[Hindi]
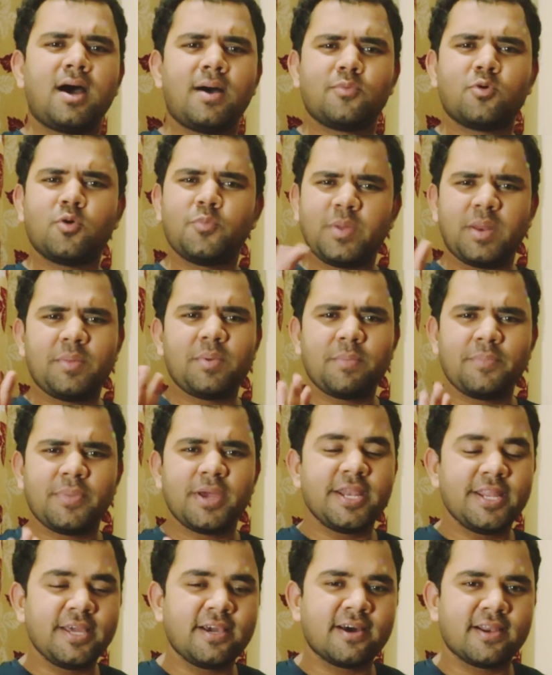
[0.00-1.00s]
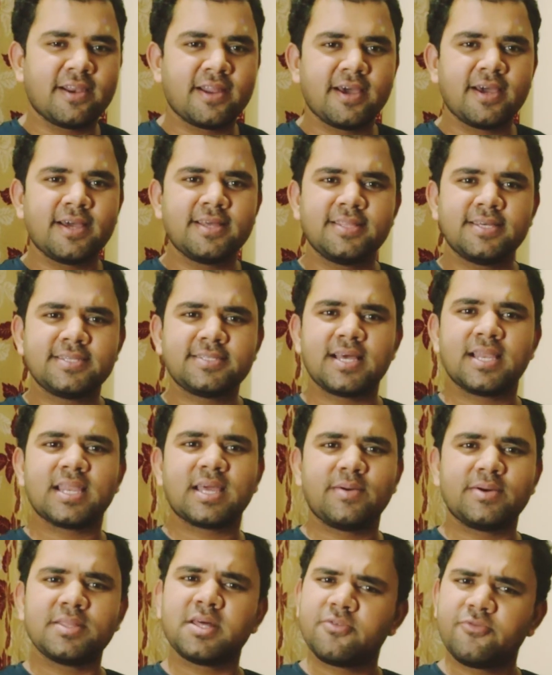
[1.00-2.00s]
आपको प्रीमियम पे नहीं करना है दस
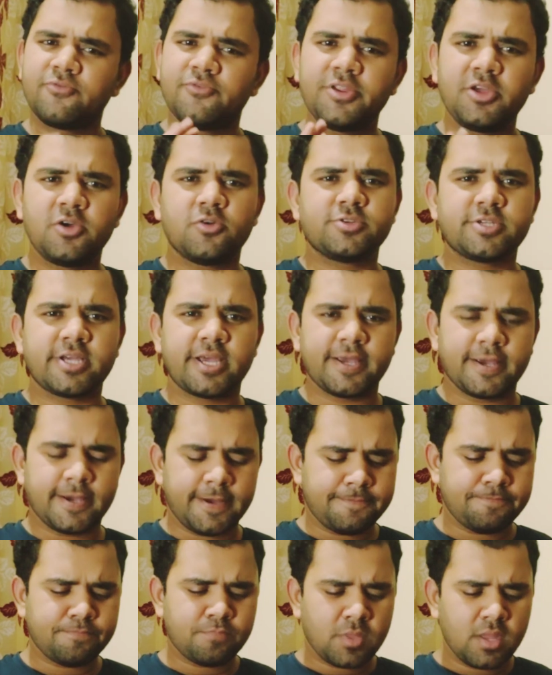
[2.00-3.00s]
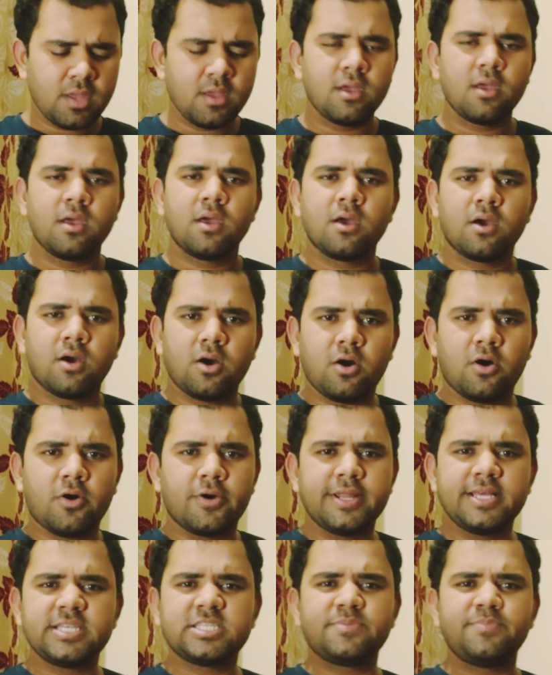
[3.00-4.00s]
साल के बाद आप फ्री हो जाएंगे
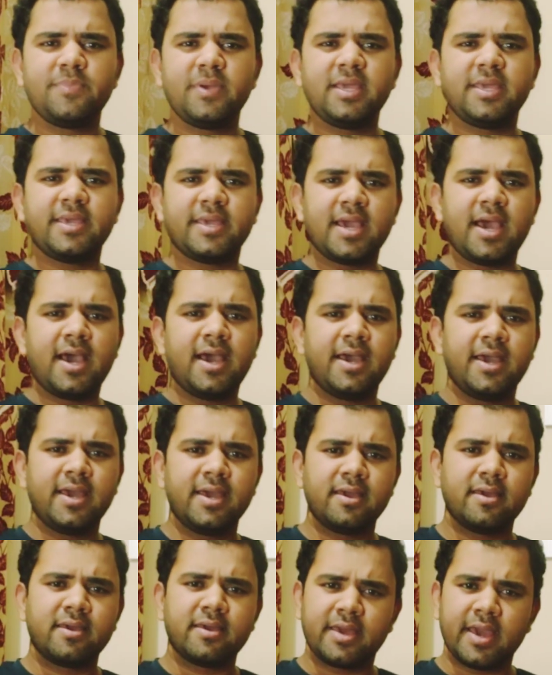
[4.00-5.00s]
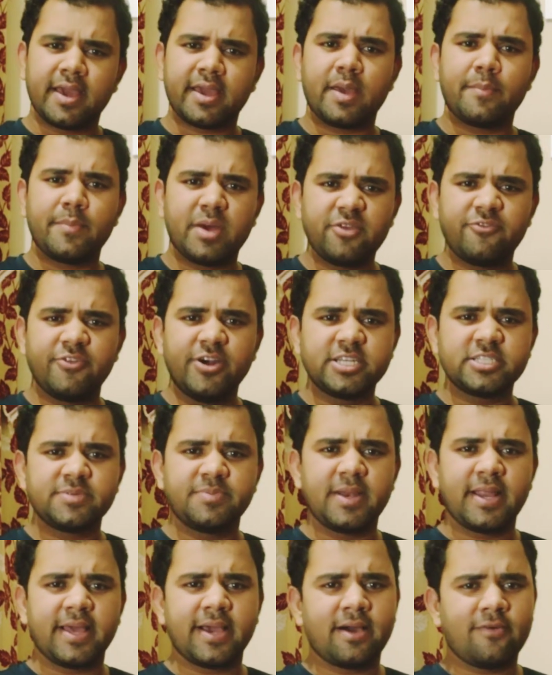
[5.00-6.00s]
और इसमें क्या है क्या क्या
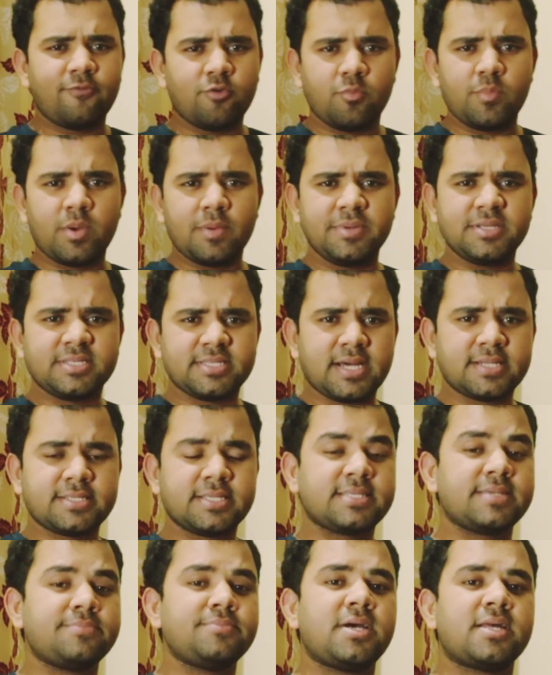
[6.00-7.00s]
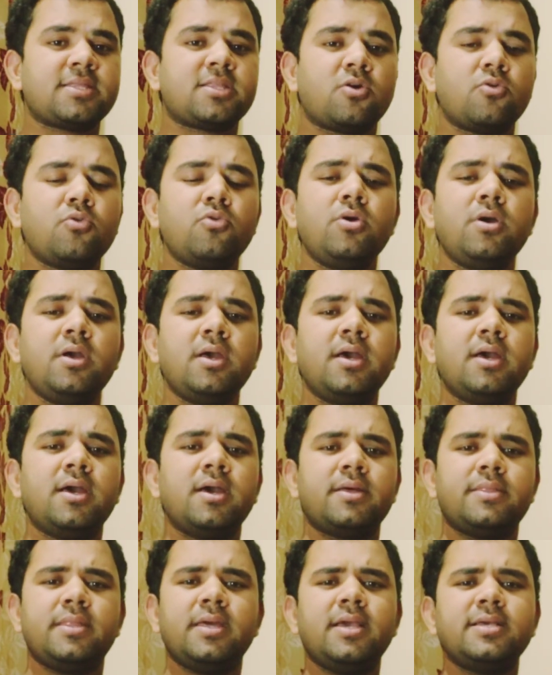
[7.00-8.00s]
बेनिफिट्स मिलेगा वो मैं विस्तार से समझाता हूँ
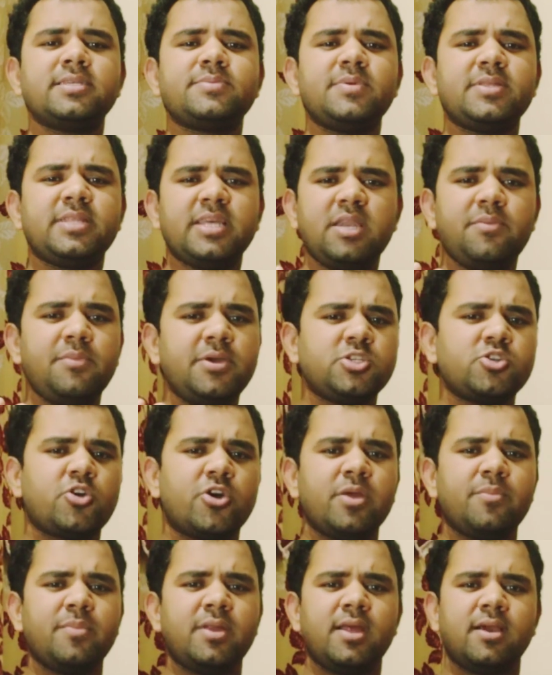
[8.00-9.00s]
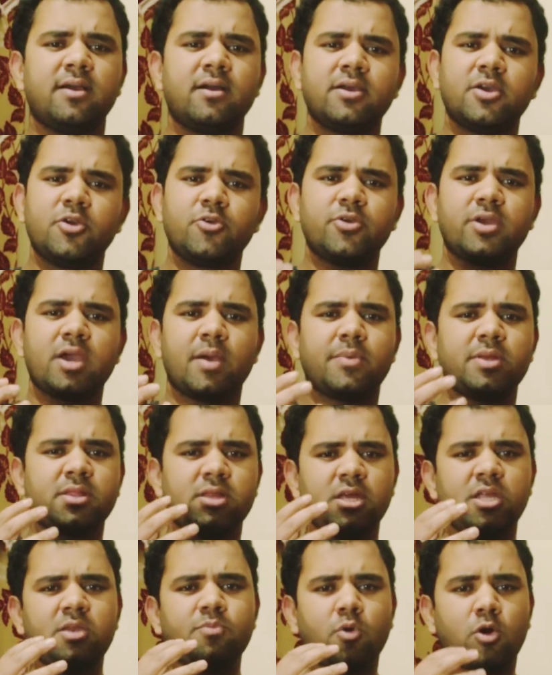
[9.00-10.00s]
देखिए इसमें तीन मेचोरिटी मिलेगा क्योंकि यहाँ पे
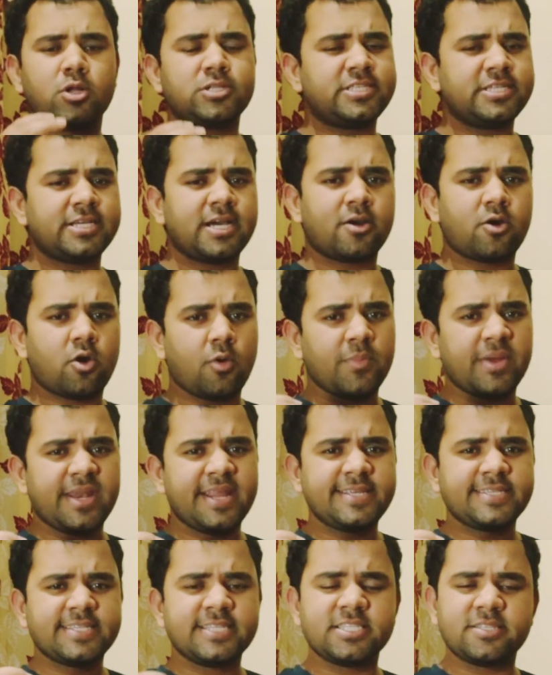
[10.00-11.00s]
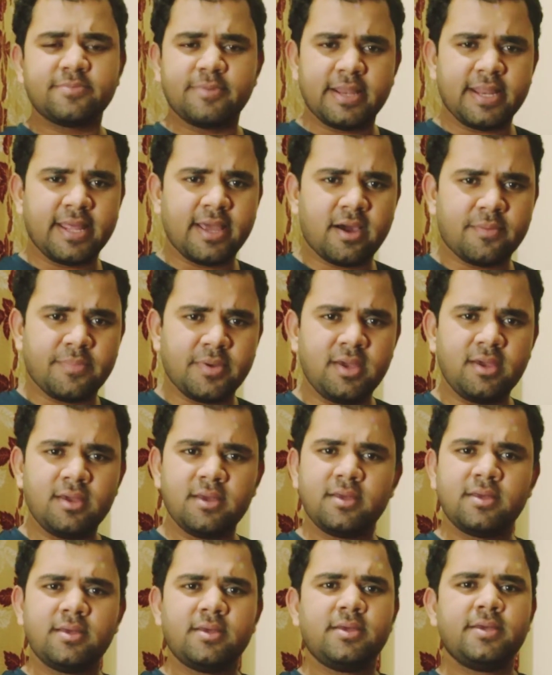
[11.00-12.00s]
तीन पॉलिसी का कॉम्बिनेशन मैंने यहाँ पे
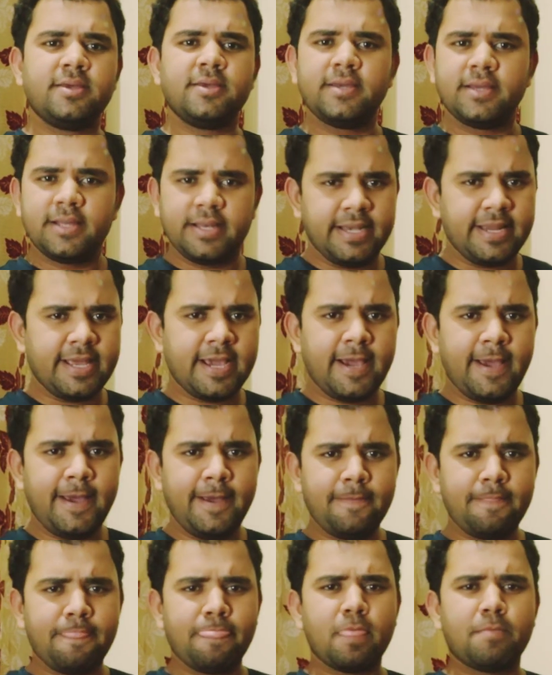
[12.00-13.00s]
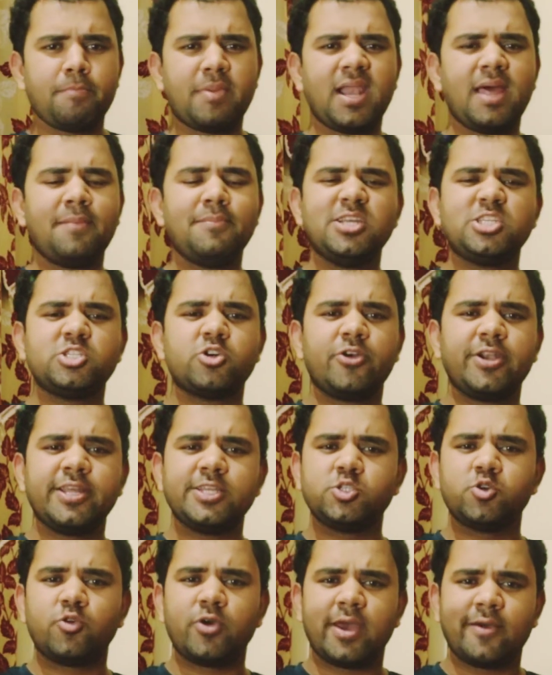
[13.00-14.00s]
लिया है पहला
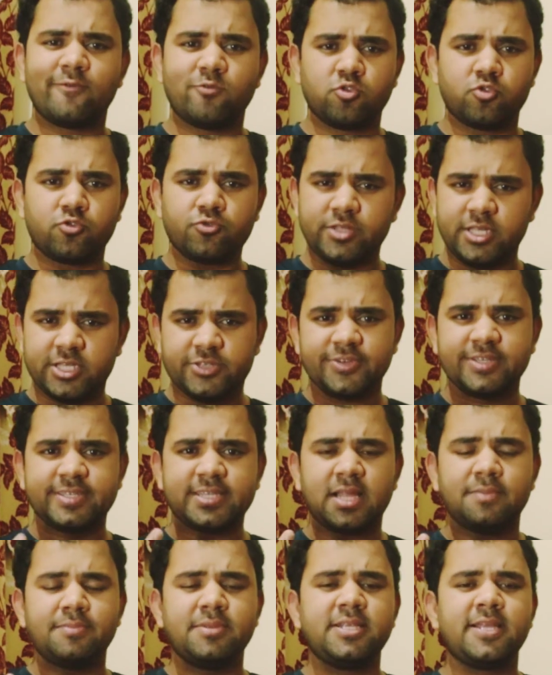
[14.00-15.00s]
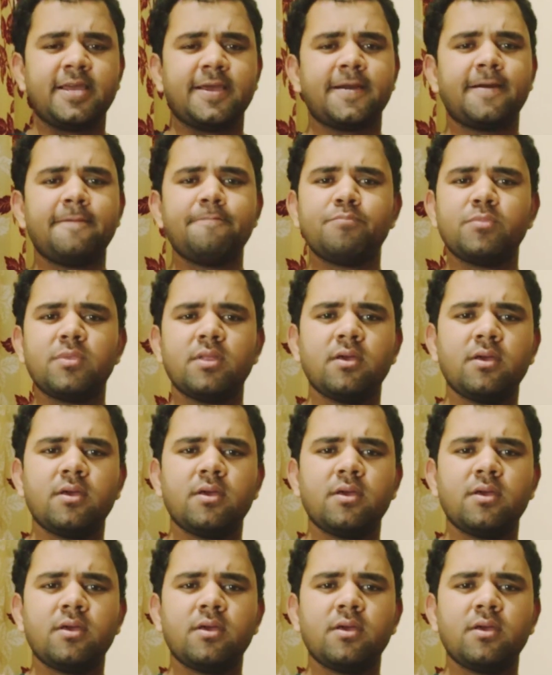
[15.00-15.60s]
मेच्योरिटी जो है वो दसवें साल मिल जाएगा